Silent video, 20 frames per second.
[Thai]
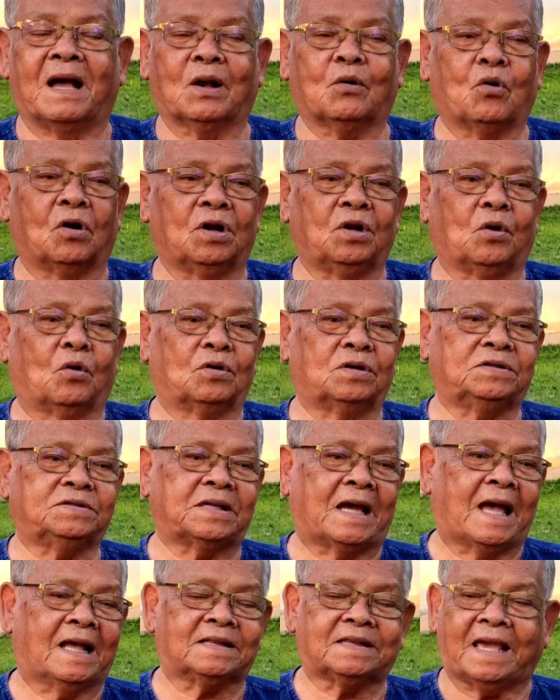บางคนโดน
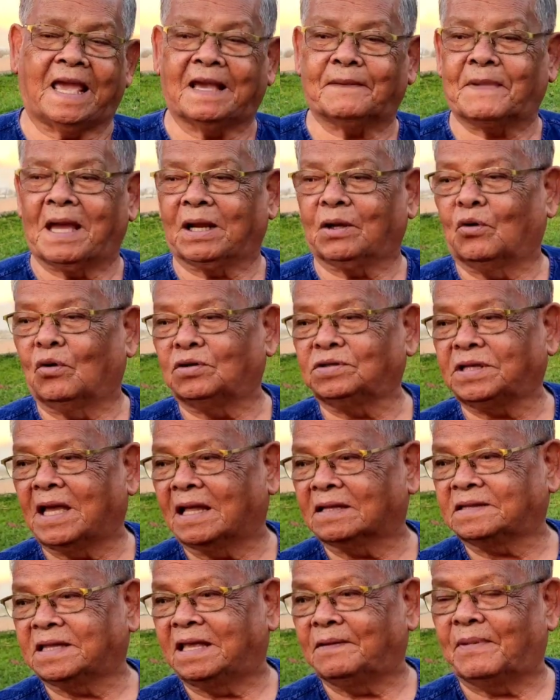ช้างแทงบางโดน
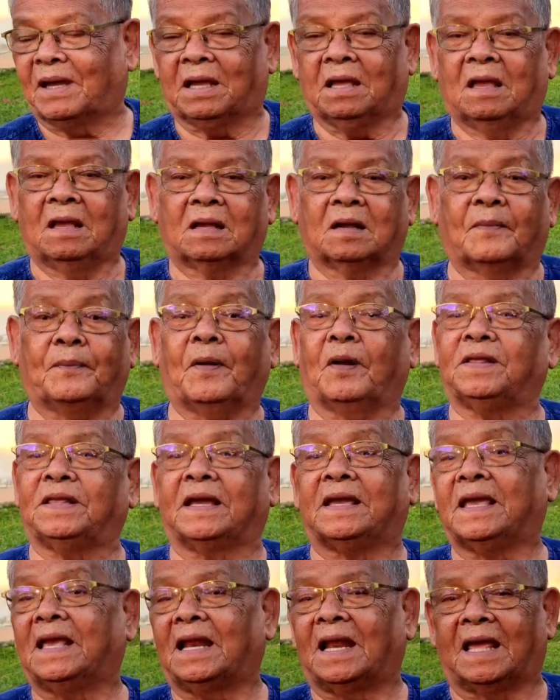ช้างตีบางก็เพราะอ
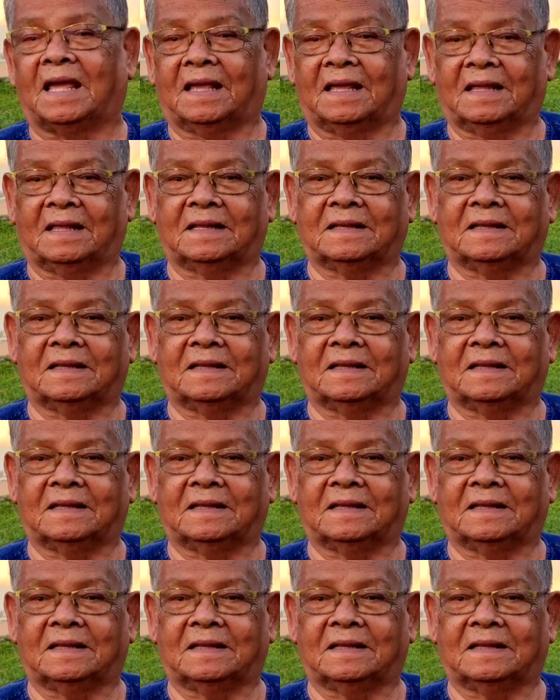ย่างนี้แหละ